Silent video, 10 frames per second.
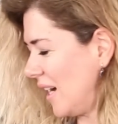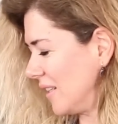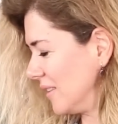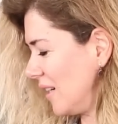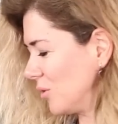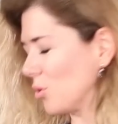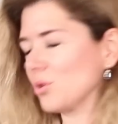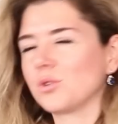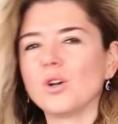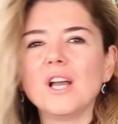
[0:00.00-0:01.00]
Yani daha
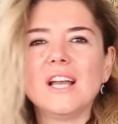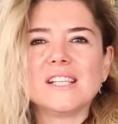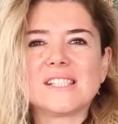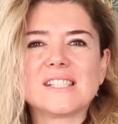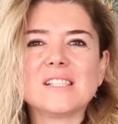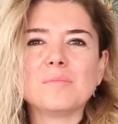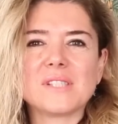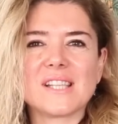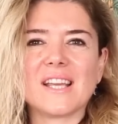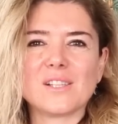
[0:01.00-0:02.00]
doğrusu sizin
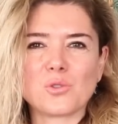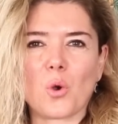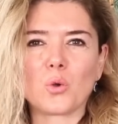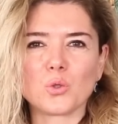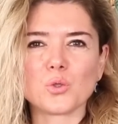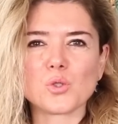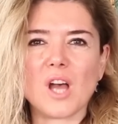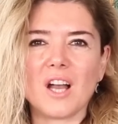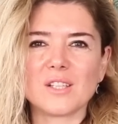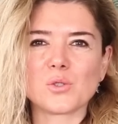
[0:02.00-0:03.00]
bize sorduğunuz
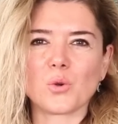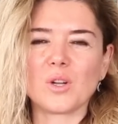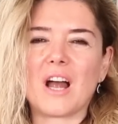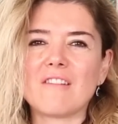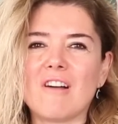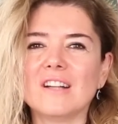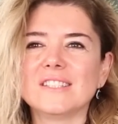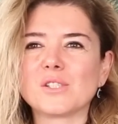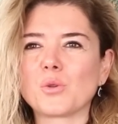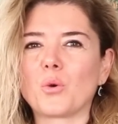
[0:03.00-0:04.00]
hangi sorular var
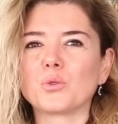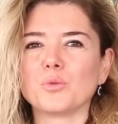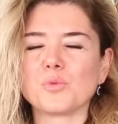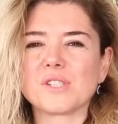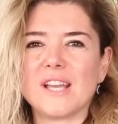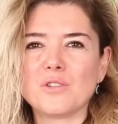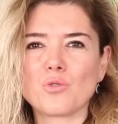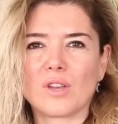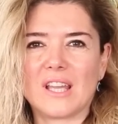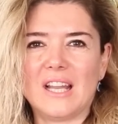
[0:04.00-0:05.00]
diye sorduğumuzda en
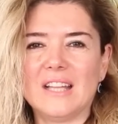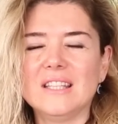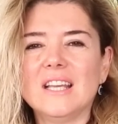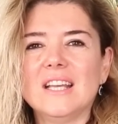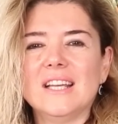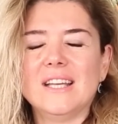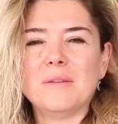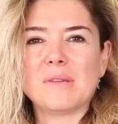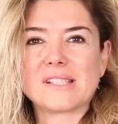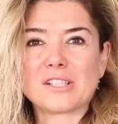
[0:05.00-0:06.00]
çok gelen
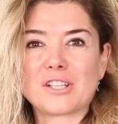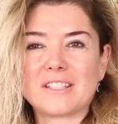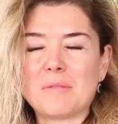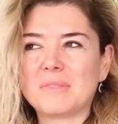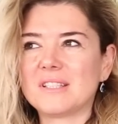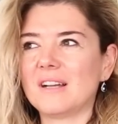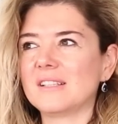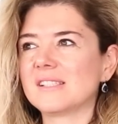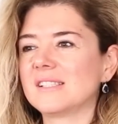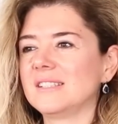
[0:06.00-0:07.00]
mesajlardan bir
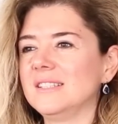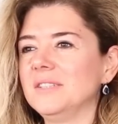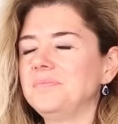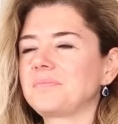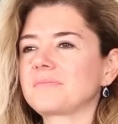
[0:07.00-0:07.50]
tanesiydi.